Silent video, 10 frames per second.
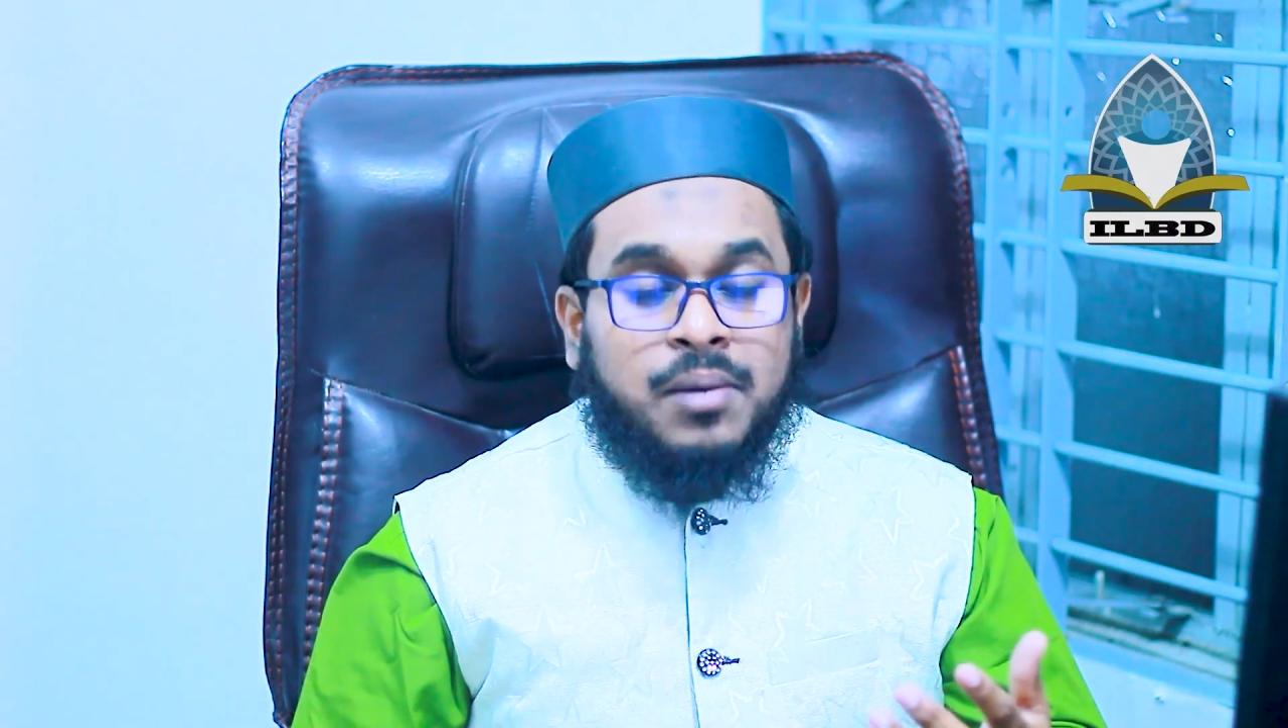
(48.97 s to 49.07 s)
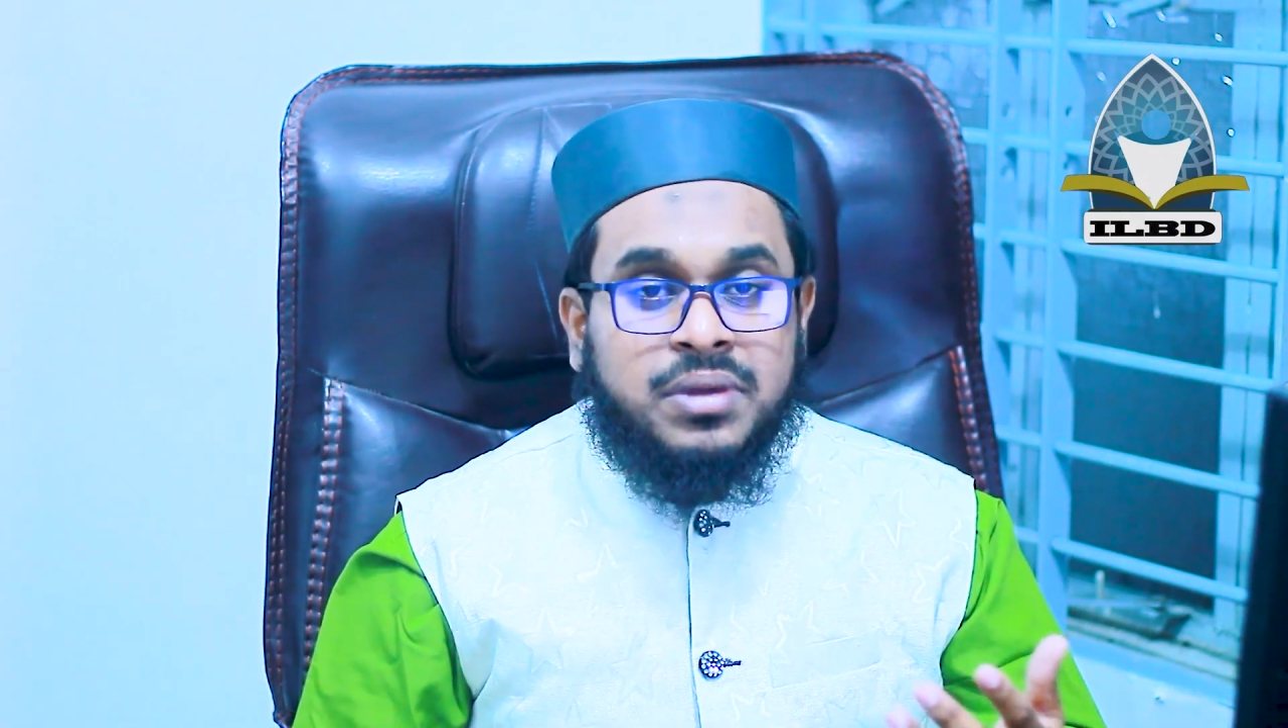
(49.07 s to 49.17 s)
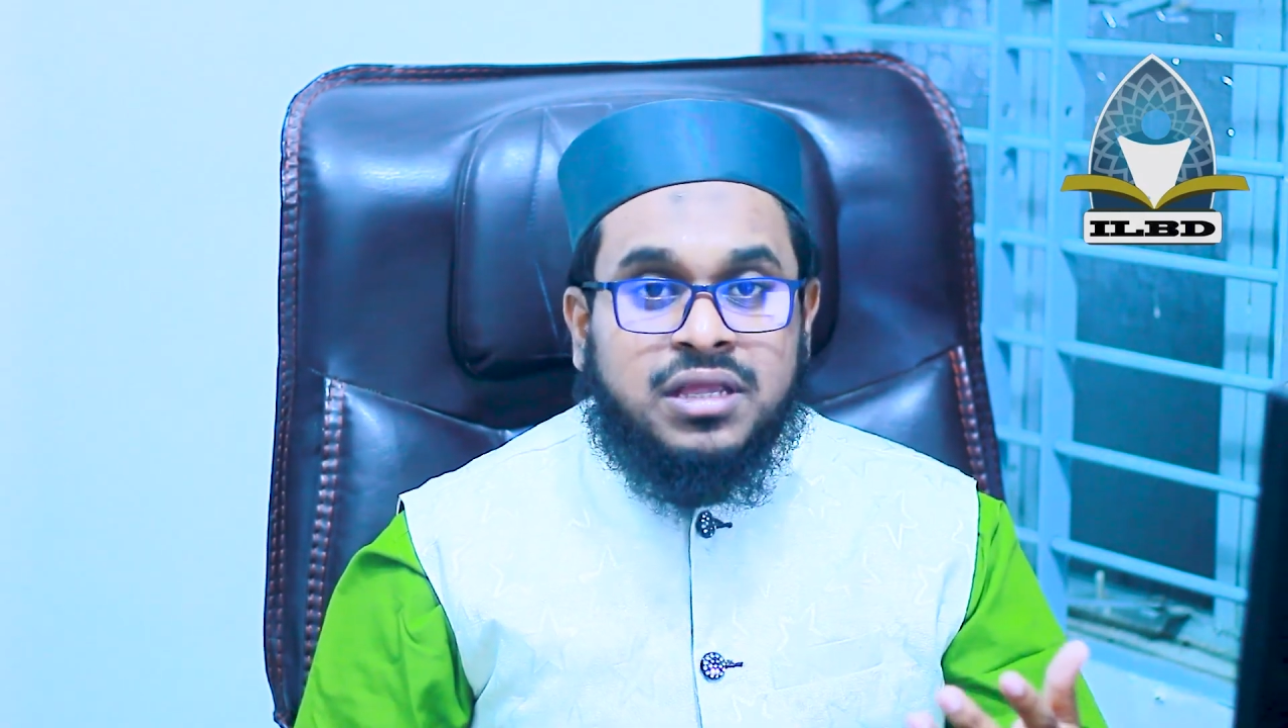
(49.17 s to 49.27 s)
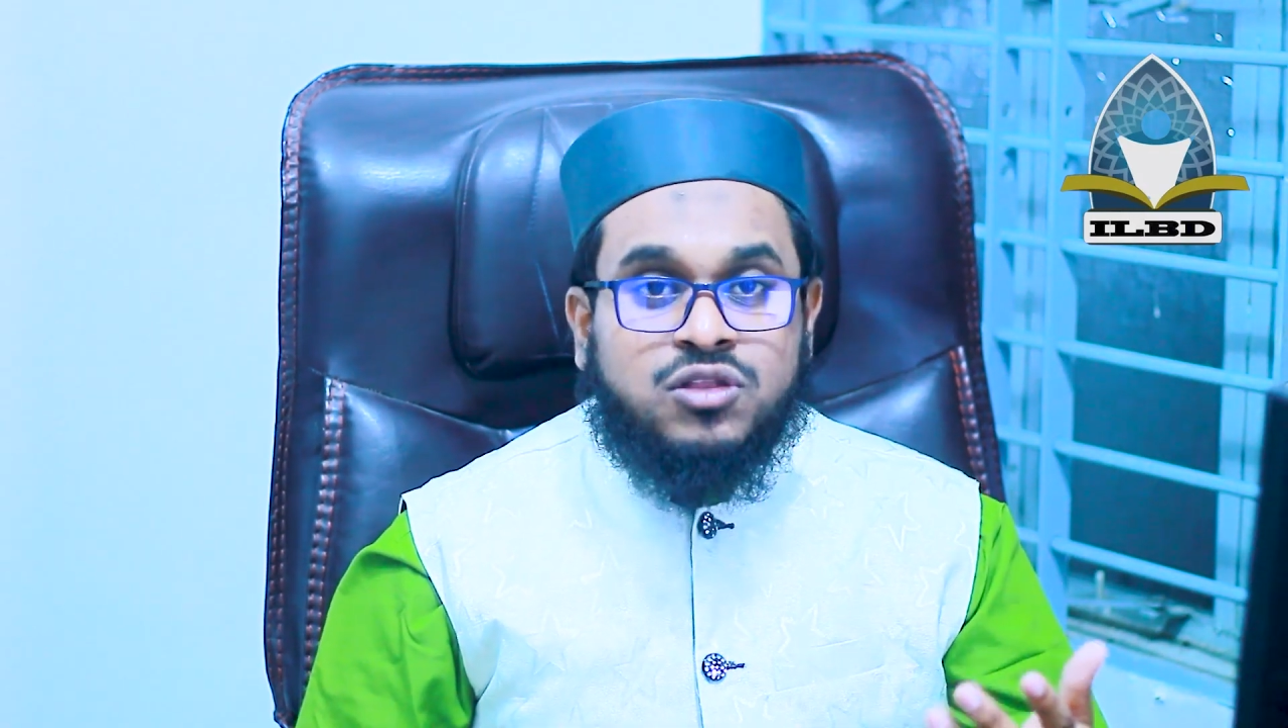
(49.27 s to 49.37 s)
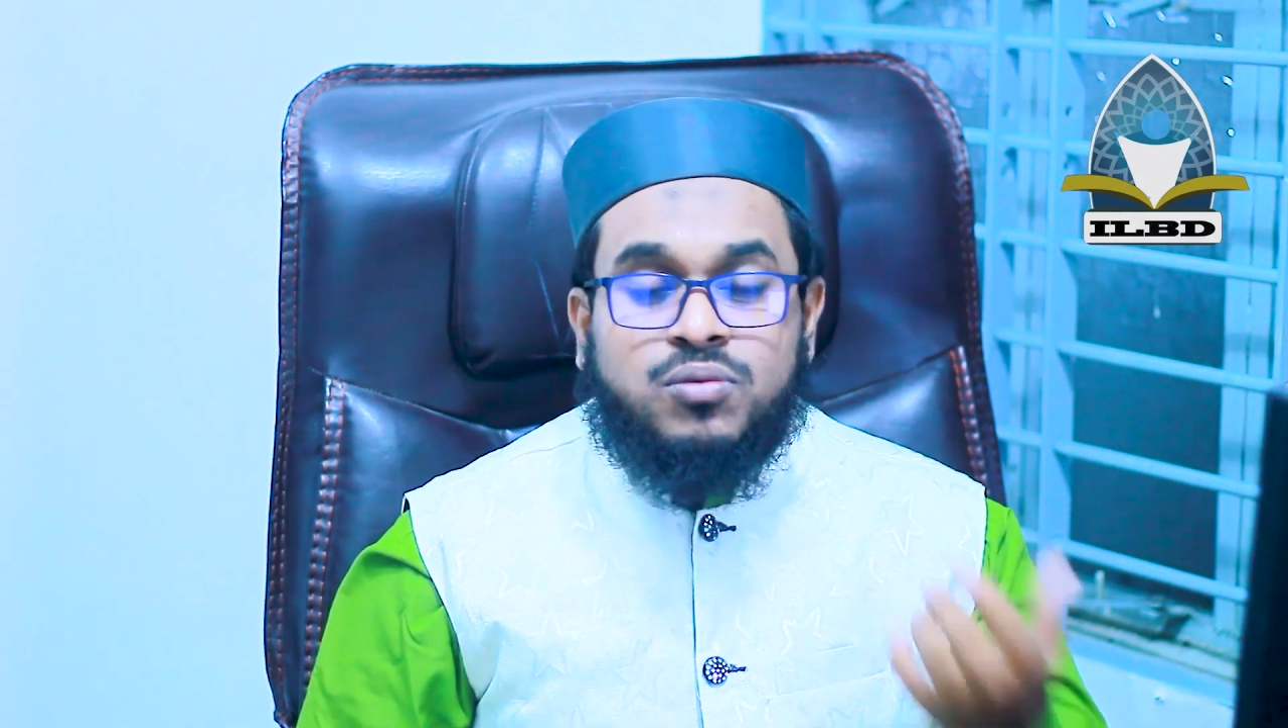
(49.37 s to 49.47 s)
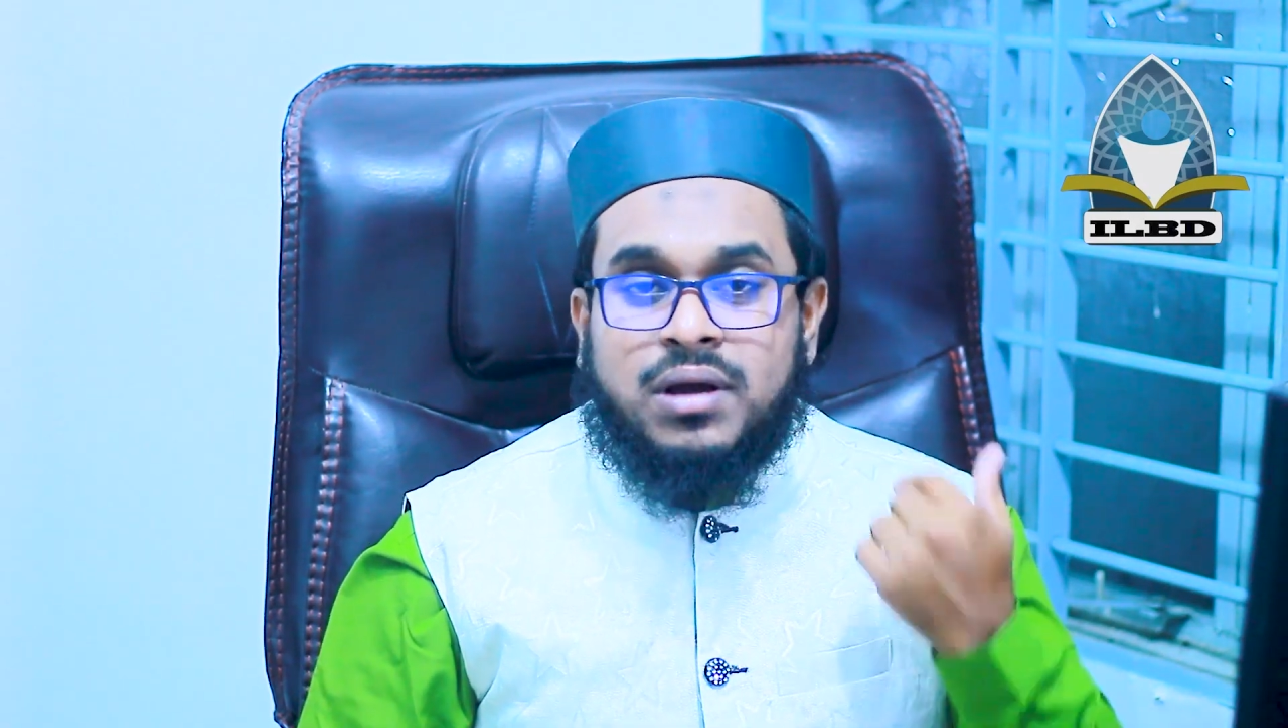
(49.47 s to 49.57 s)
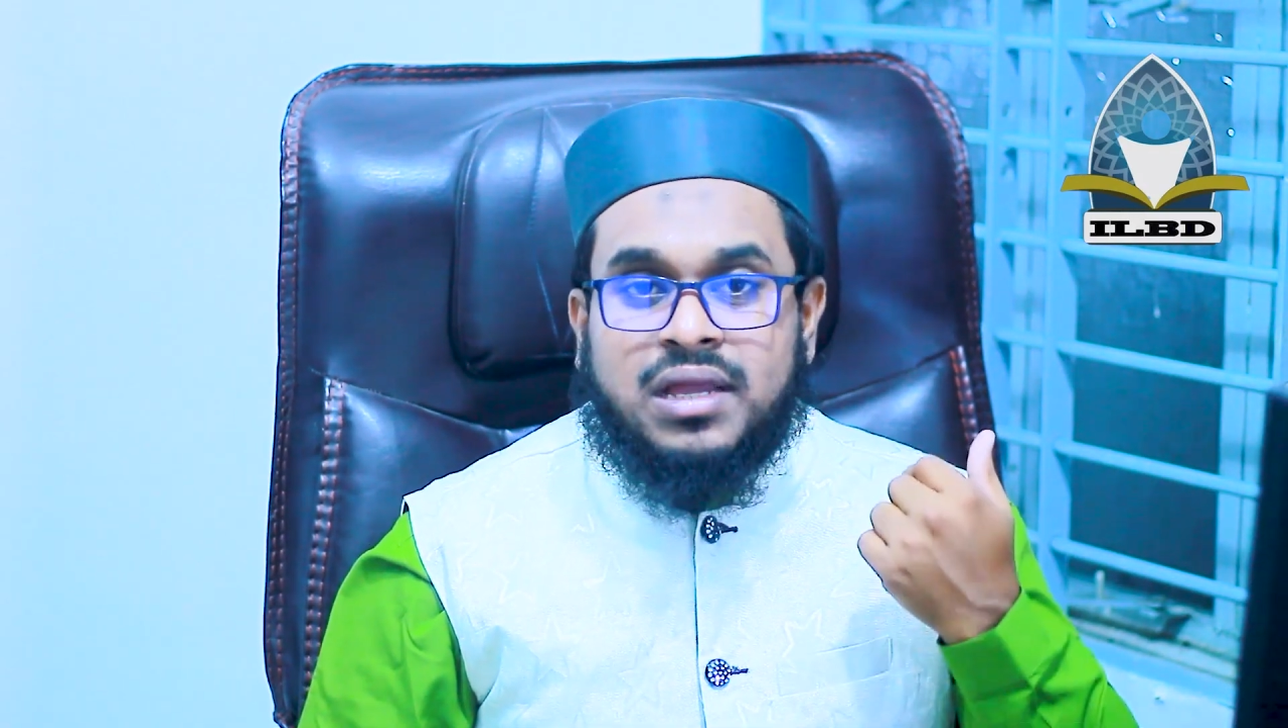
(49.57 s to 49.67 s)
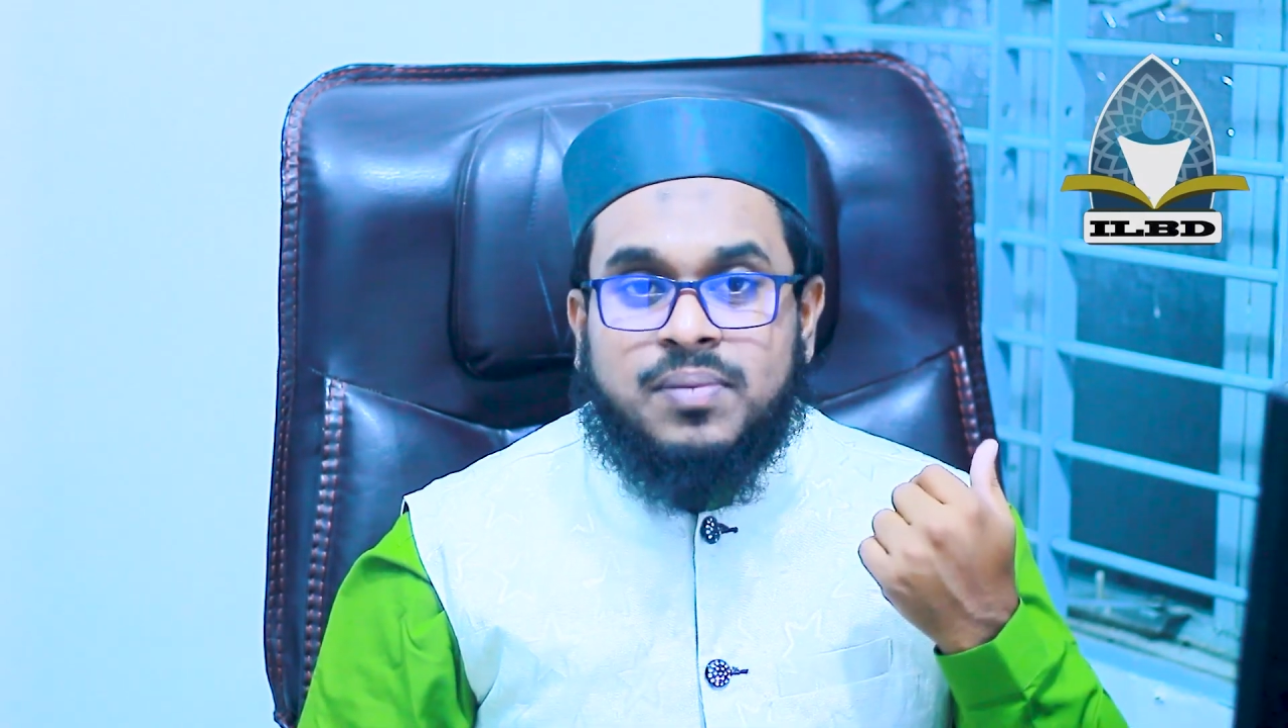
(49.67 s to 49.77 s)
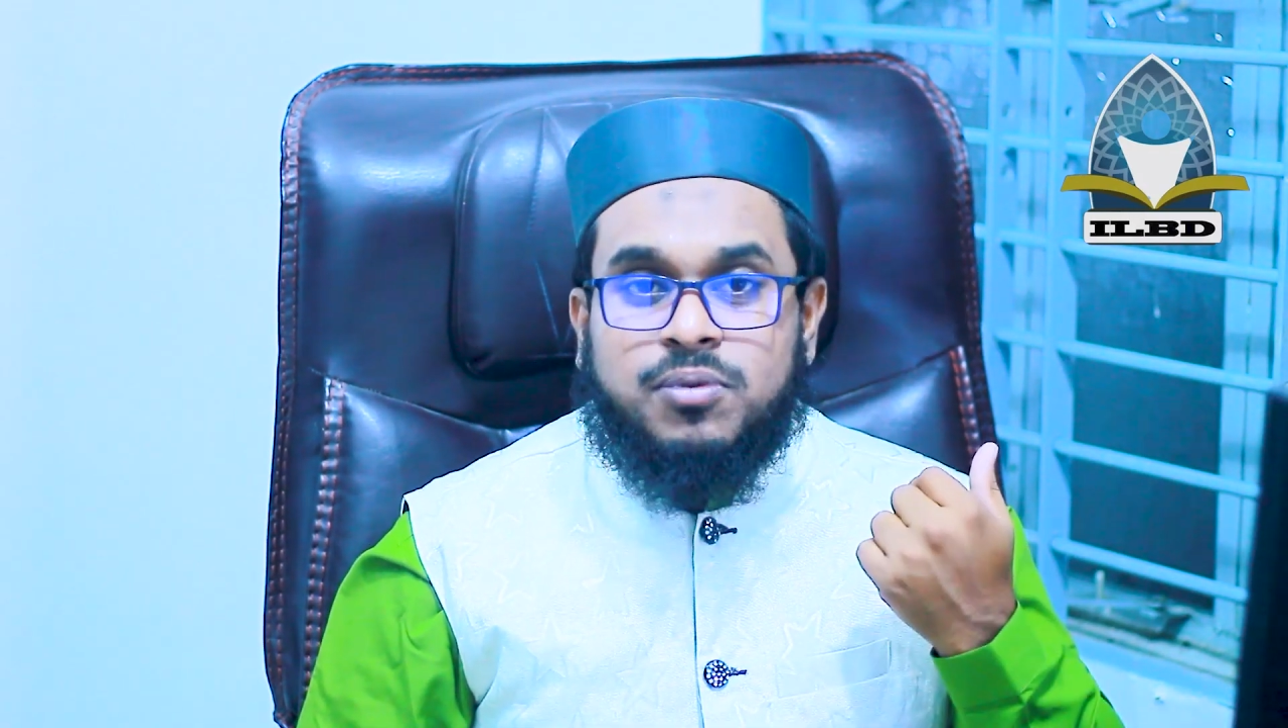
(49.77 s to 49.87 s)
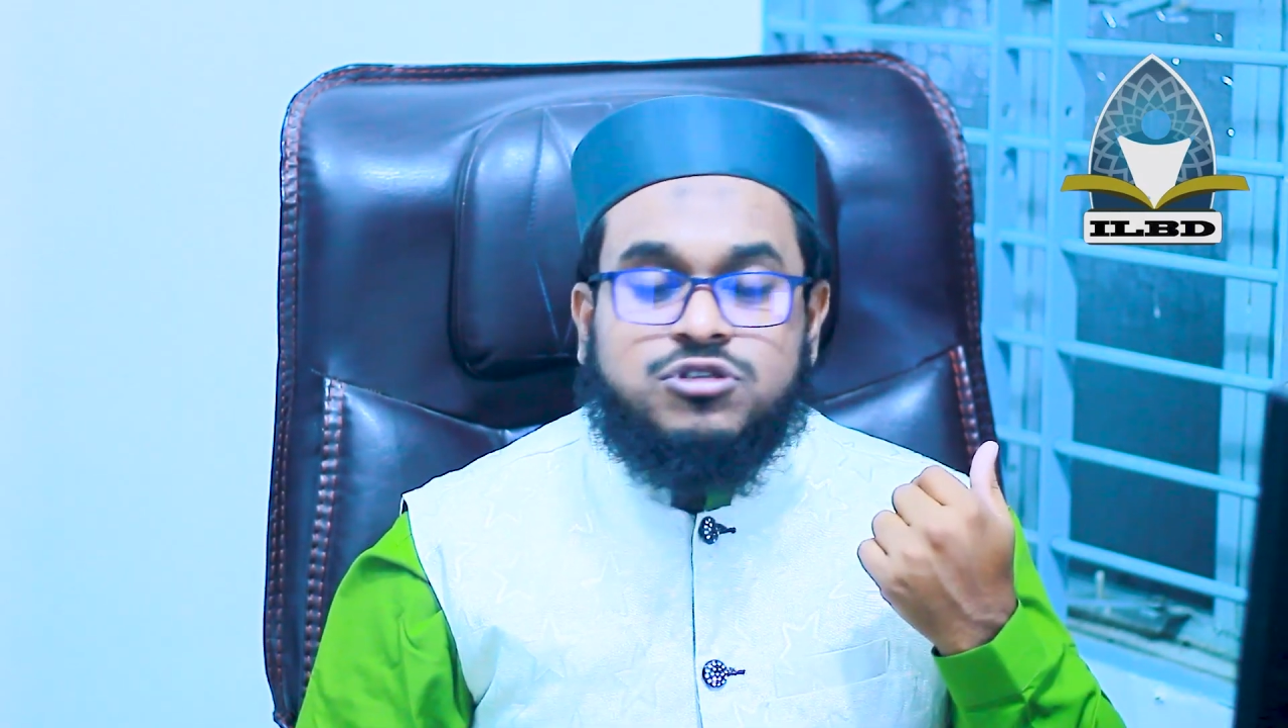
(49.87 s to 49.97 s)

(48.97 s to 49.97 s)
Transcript: আমি তোমাকে